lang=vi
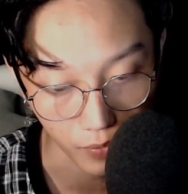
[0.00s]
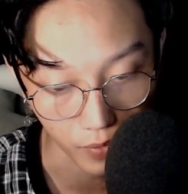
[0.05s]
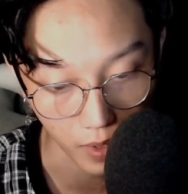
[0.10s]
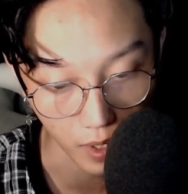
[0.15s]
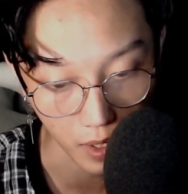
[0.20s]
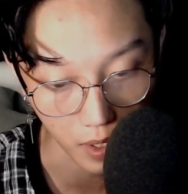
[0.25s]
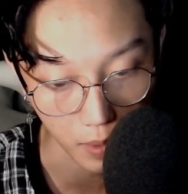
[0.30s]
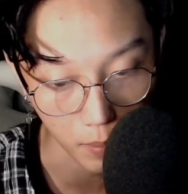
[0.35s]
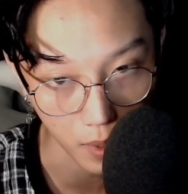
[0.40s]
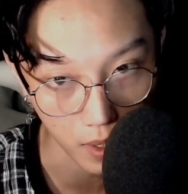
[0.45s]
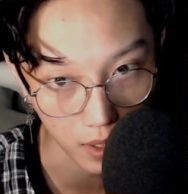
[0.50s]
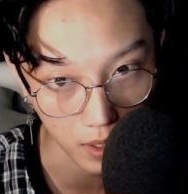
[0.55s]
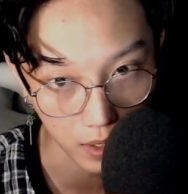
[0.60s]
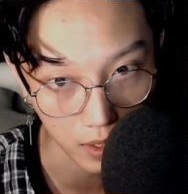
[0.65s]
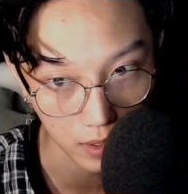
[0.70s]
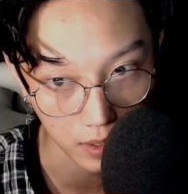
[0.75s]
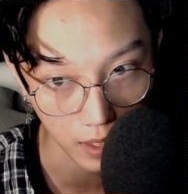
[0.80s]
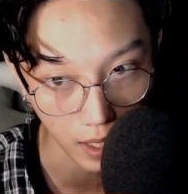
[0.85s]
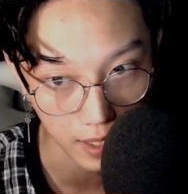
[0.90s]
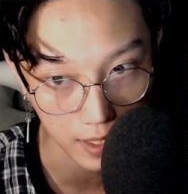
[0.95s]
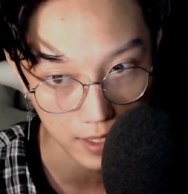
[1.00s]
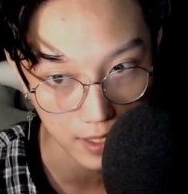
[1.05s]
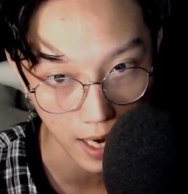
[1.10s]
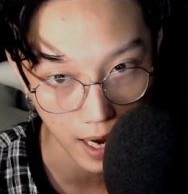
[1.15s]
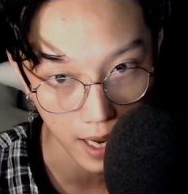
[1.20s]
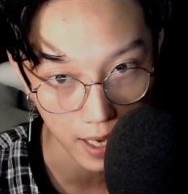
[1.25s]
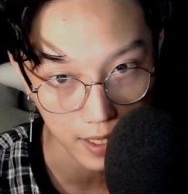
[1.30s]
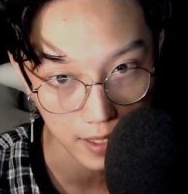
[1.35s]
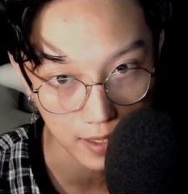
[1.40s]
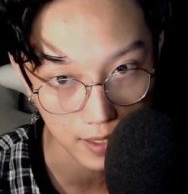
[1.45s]
Thì bên tay
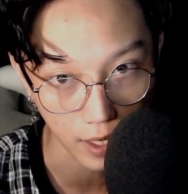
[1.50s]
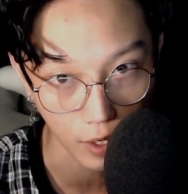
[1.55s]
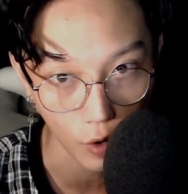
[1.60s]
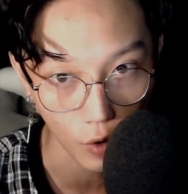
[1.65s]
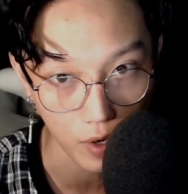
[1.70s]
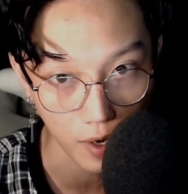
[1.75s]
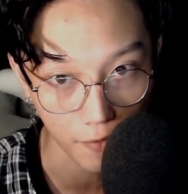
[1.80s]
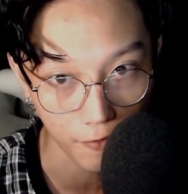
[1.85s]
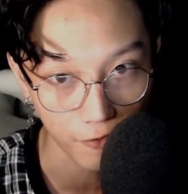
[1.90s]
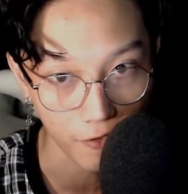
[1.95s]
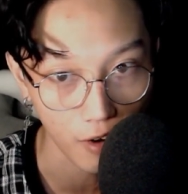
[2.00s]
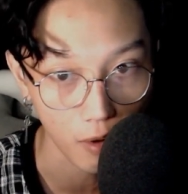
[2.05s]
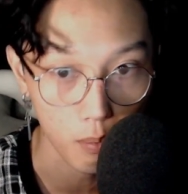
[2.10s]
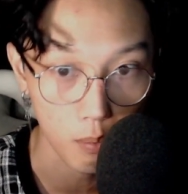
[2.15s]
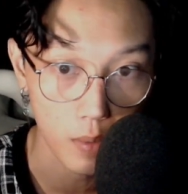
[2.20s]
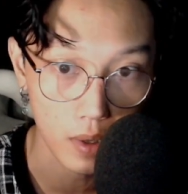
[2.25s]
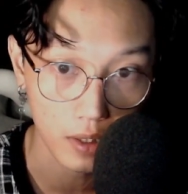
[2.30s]
trái sẽ có 5 phòng,